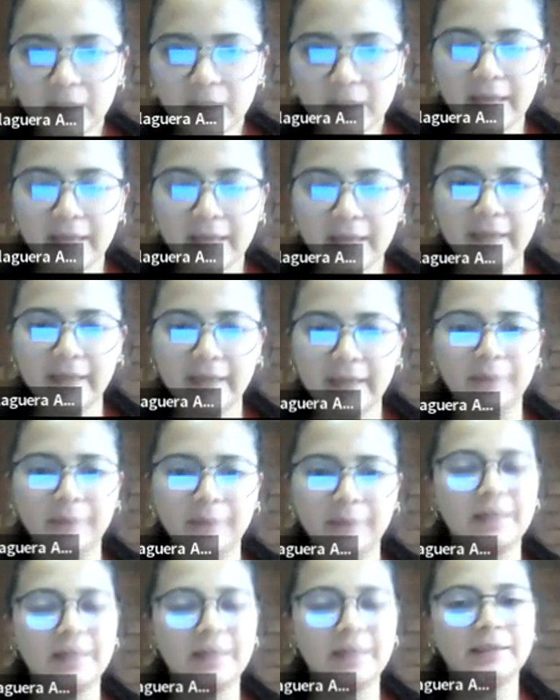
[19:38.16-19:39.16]
eh,
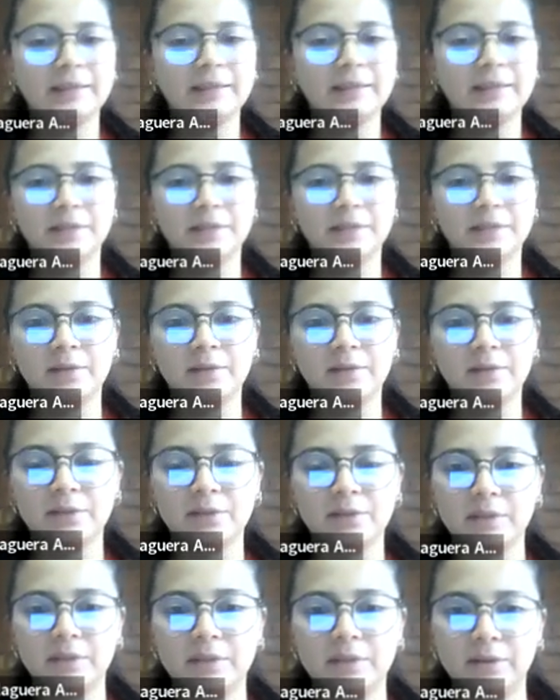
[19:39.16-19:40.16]
al transferir el
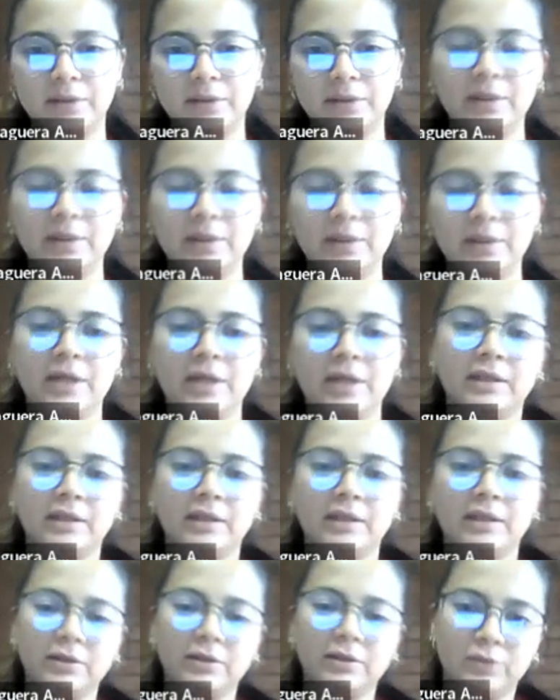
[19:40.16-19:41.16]
conocimiento de
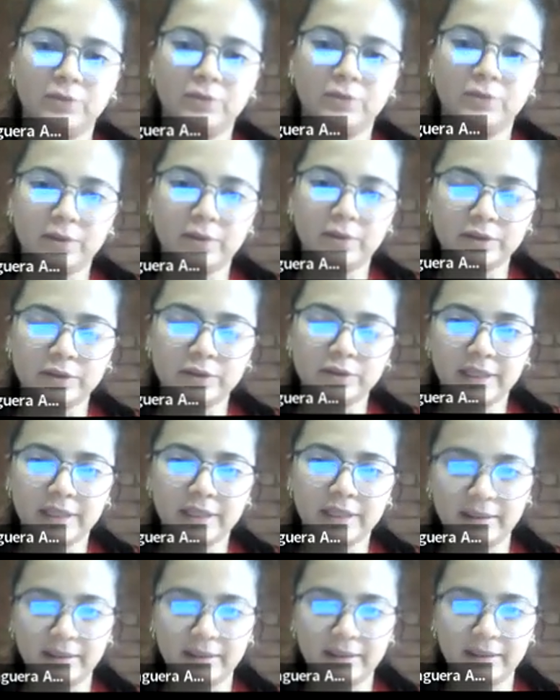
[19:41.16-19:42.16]
los números
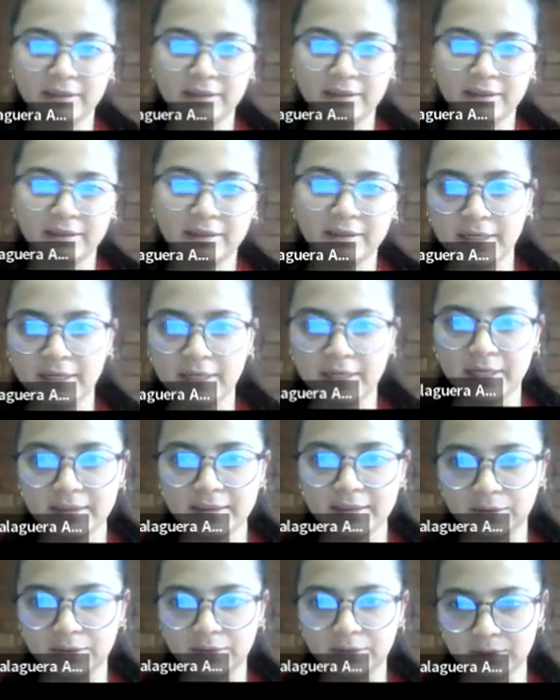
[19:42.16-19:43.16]
eh, naturales,
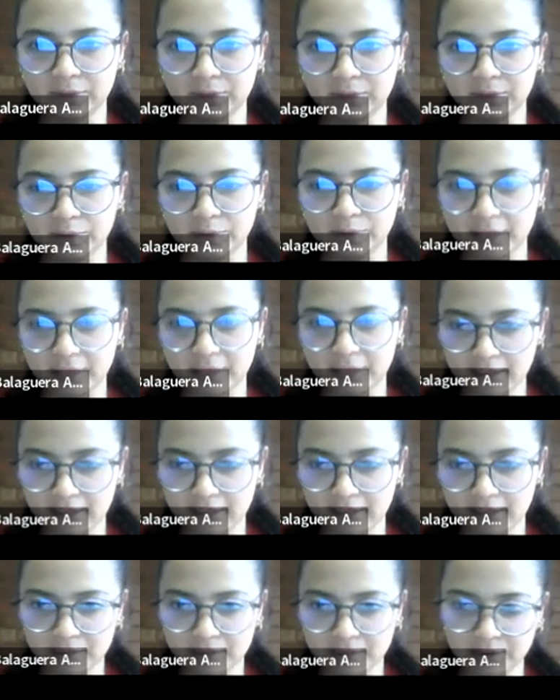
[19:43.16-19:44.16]
entonces considerar las
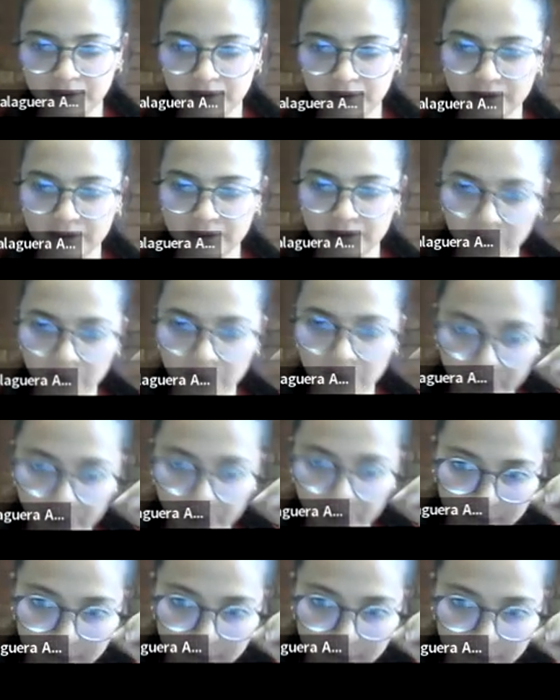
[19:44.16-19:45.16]
fracciones como
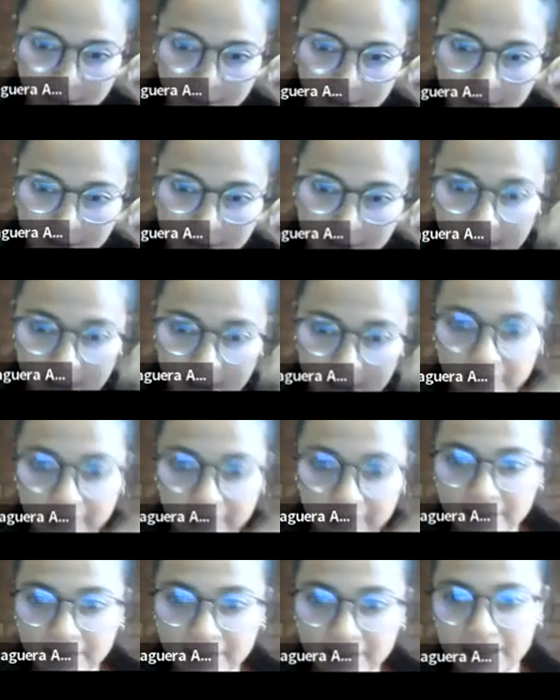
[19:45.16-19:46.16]
naturales,
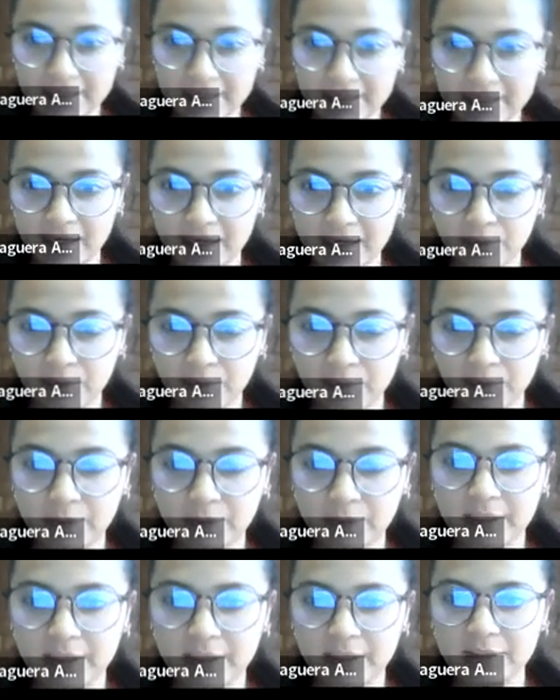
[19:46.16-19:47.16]
trasladar la
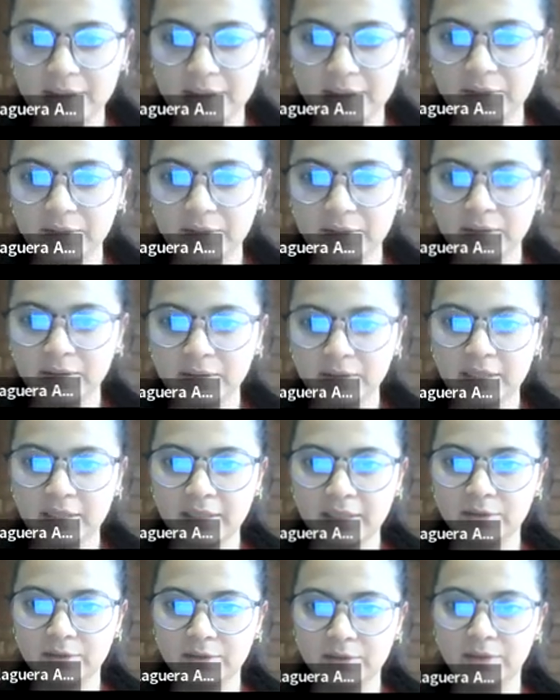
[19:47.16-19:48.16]
multiplicación de
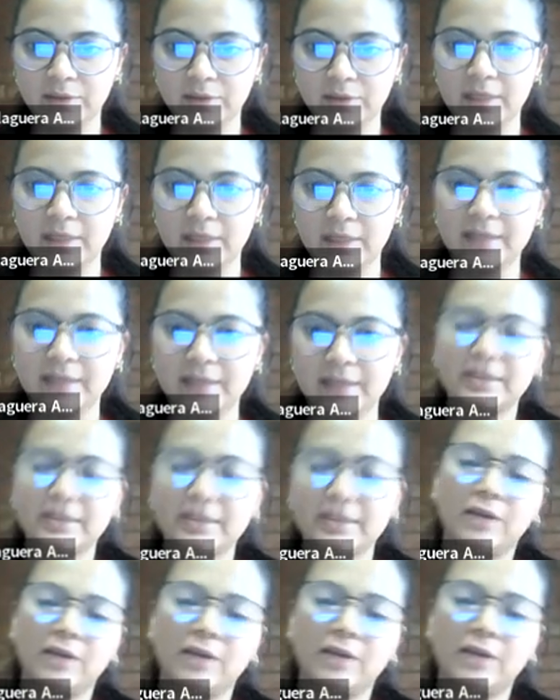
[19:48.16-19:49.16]
los naturales
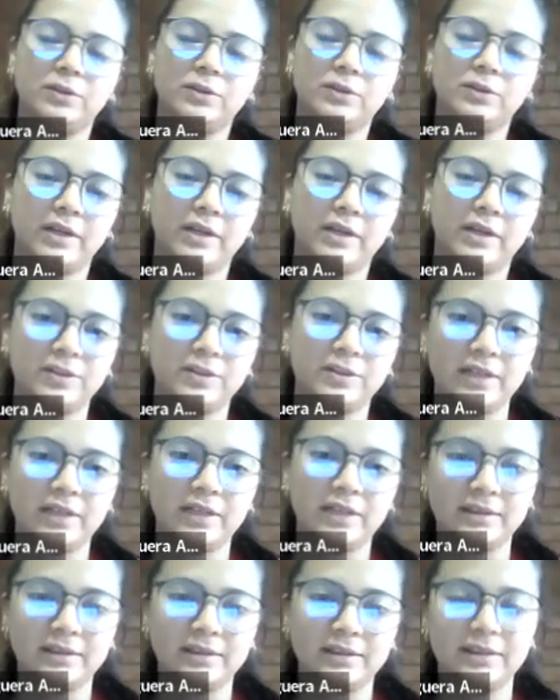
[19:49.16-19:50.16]
a los
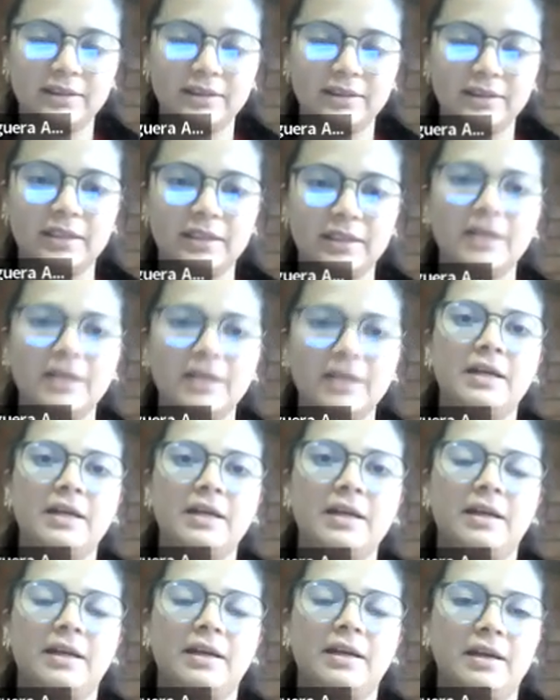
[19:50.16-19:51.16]
racionales, es decir,
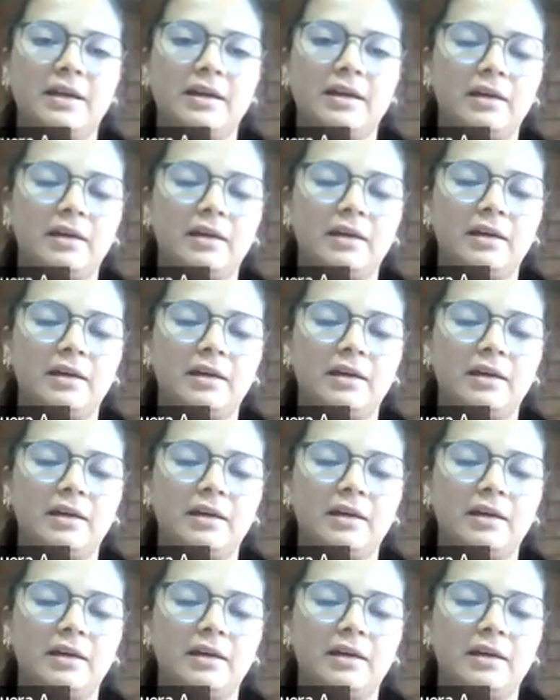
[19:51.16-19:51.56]
eh,